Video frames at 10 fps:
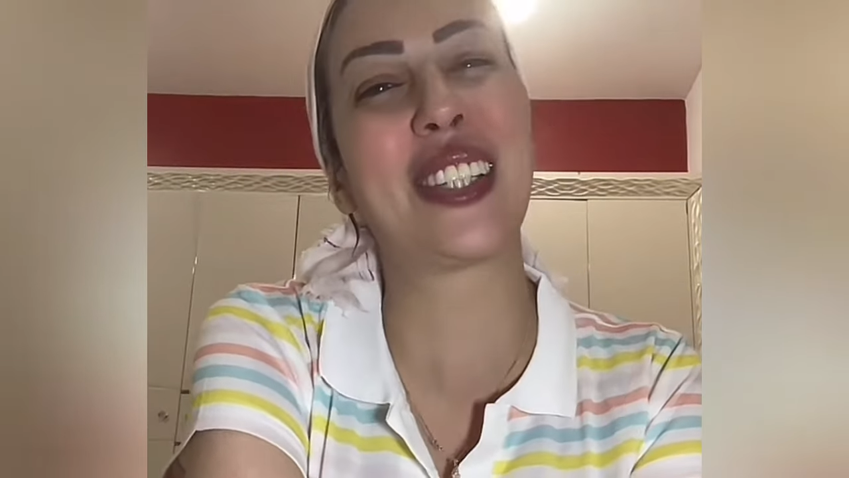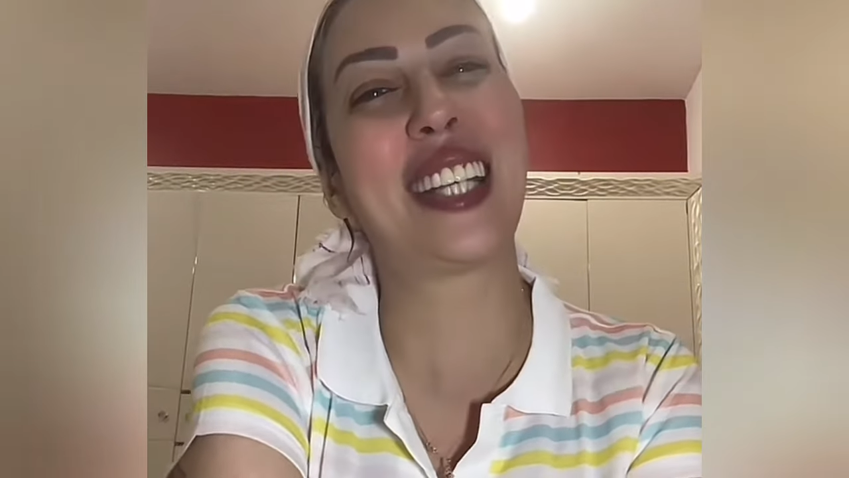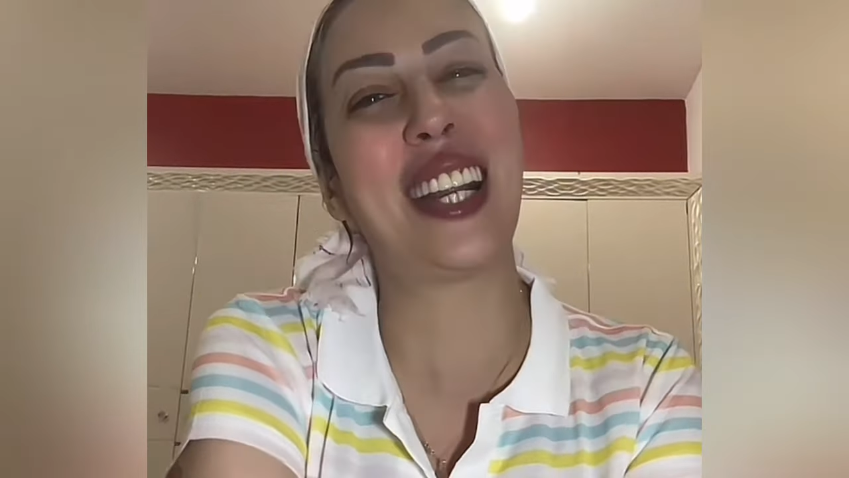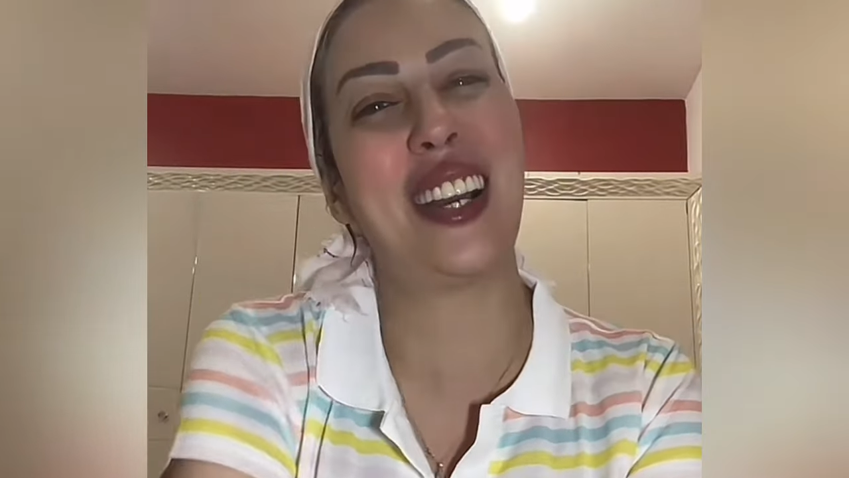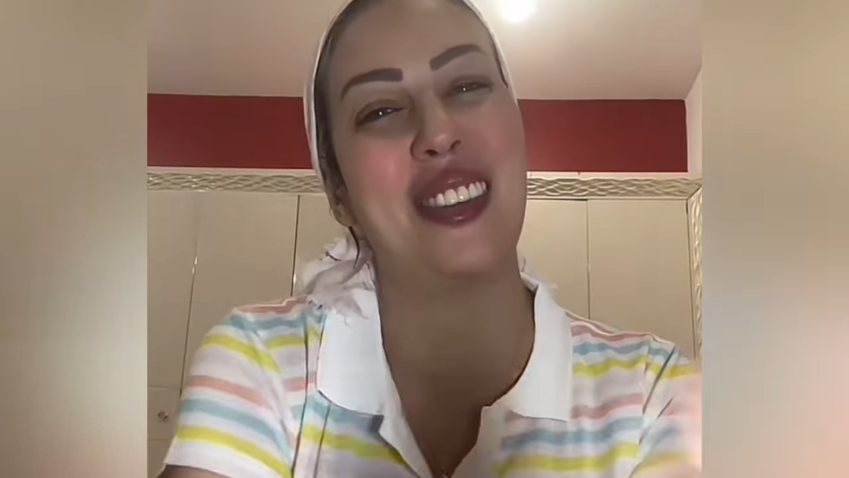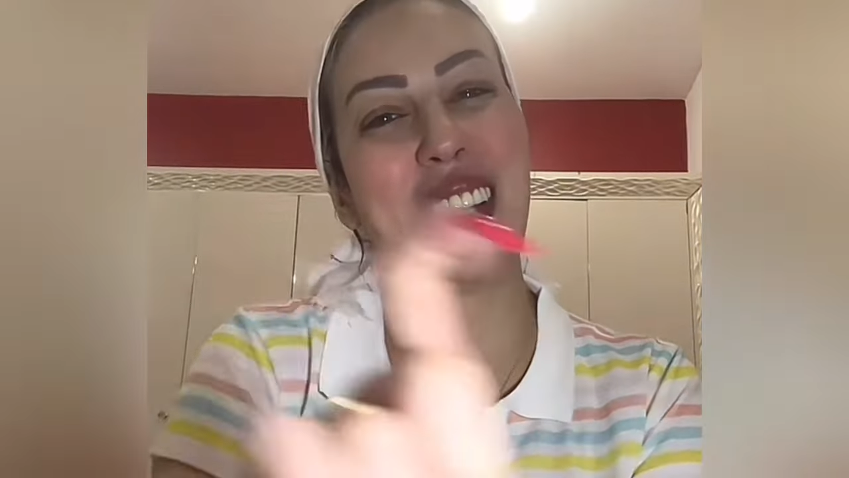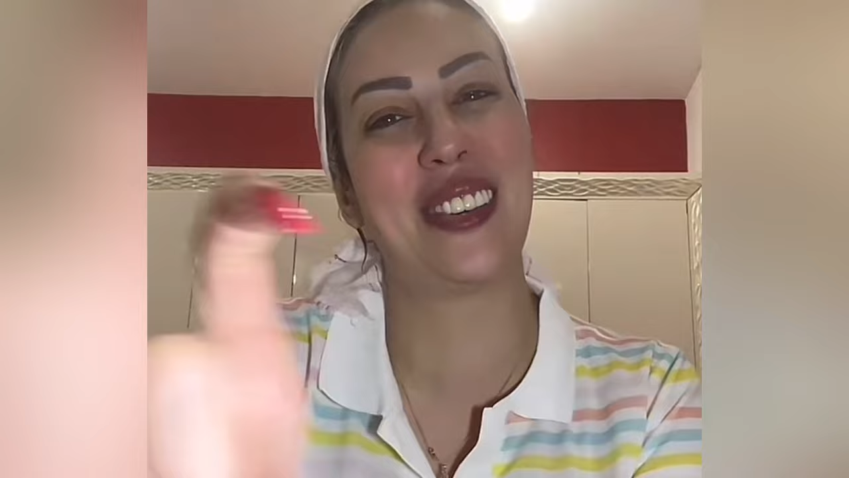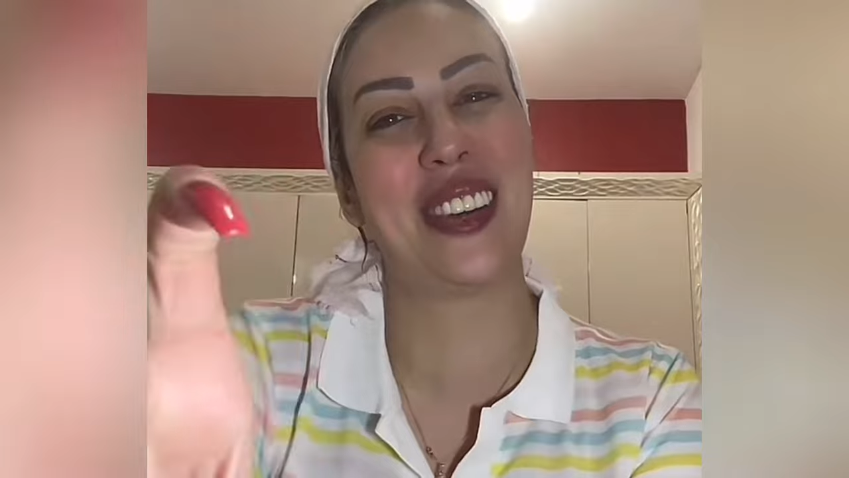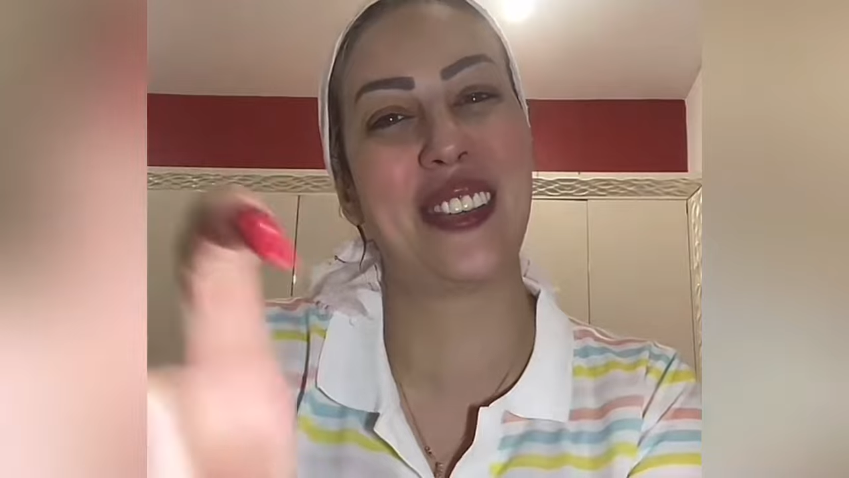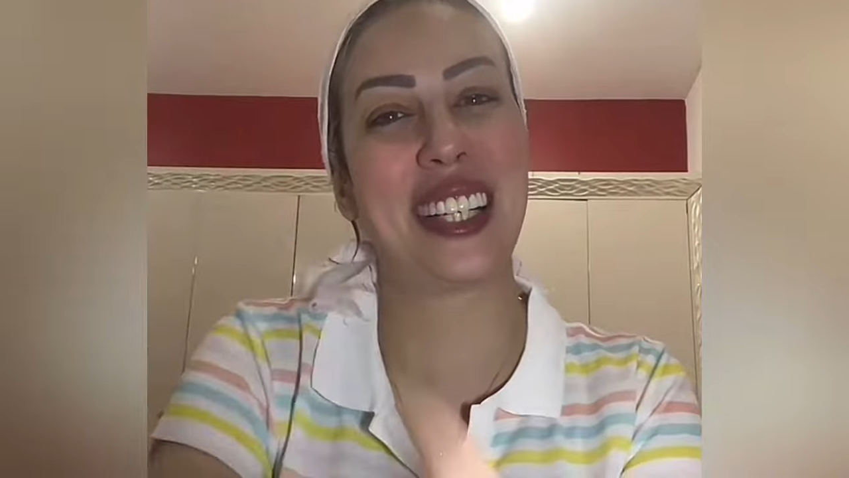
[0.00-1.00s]
سكر ديال
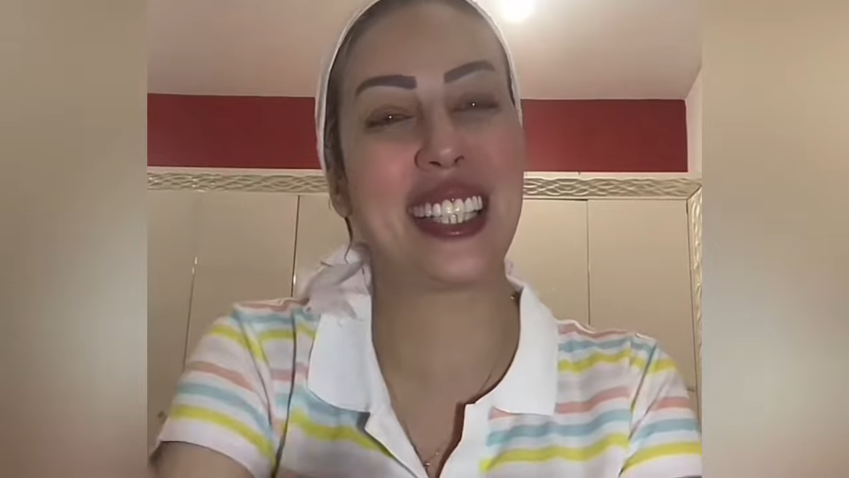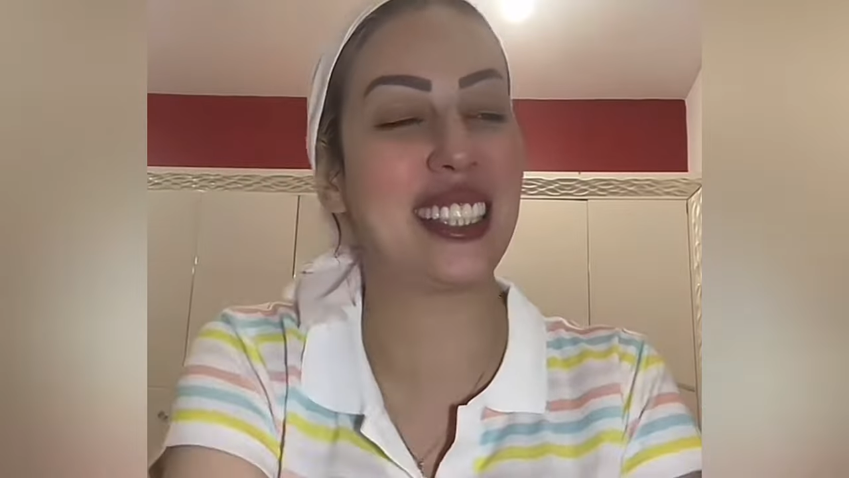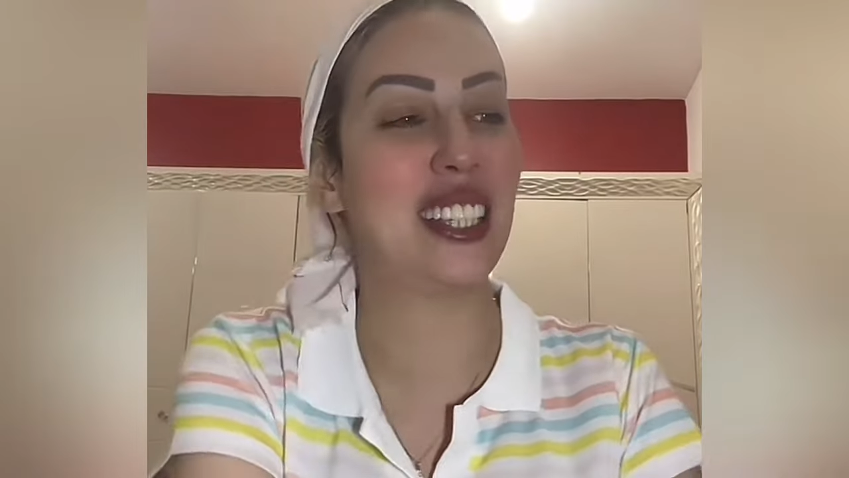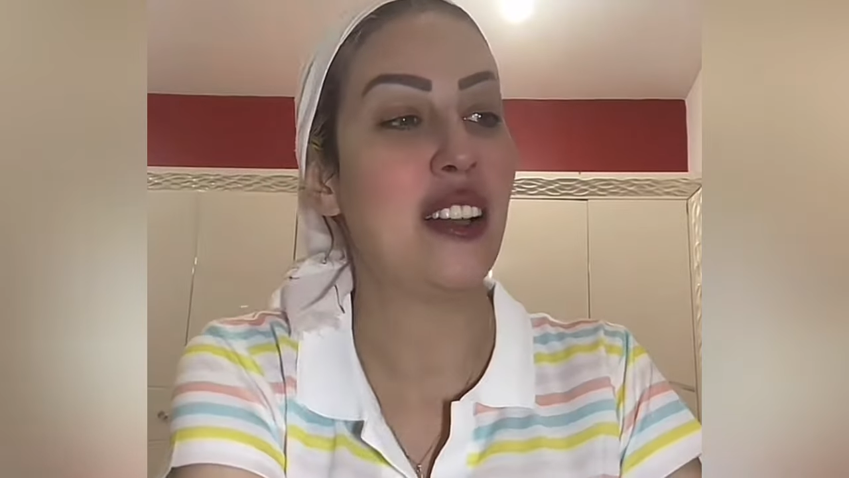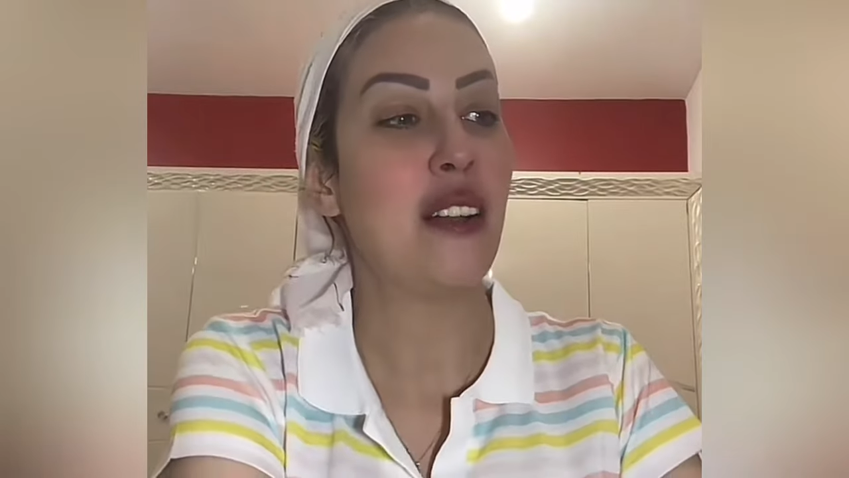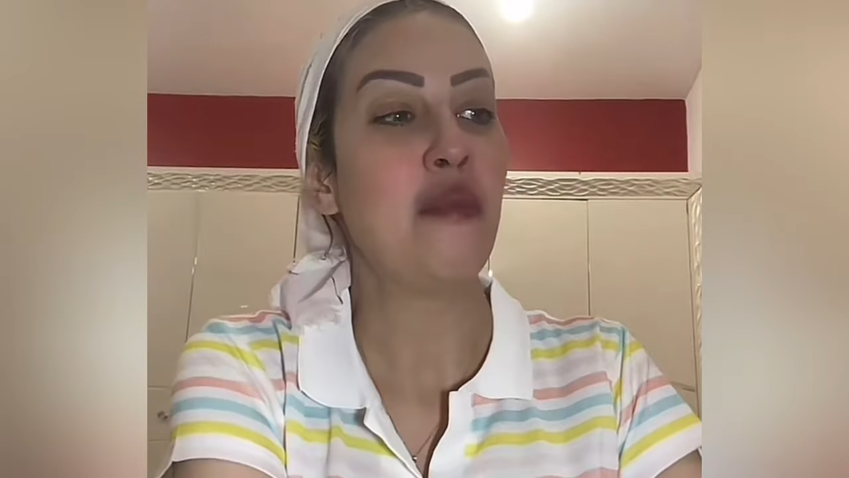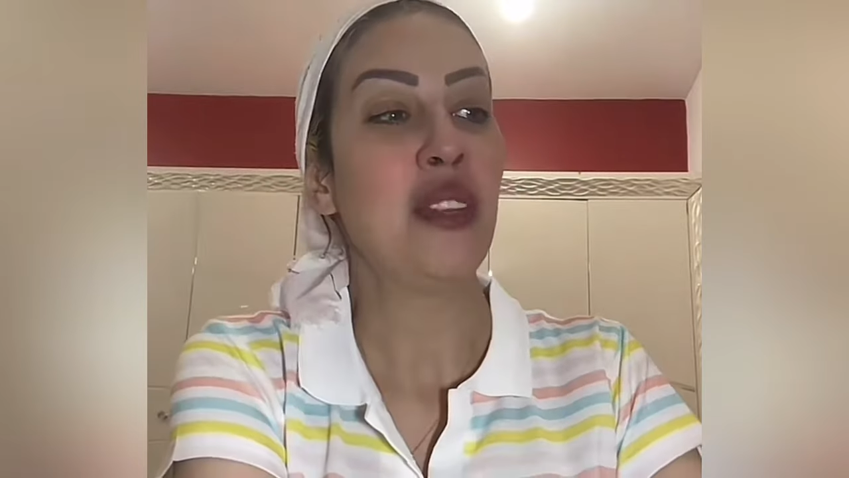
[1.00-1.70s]
حبيبه ميرسي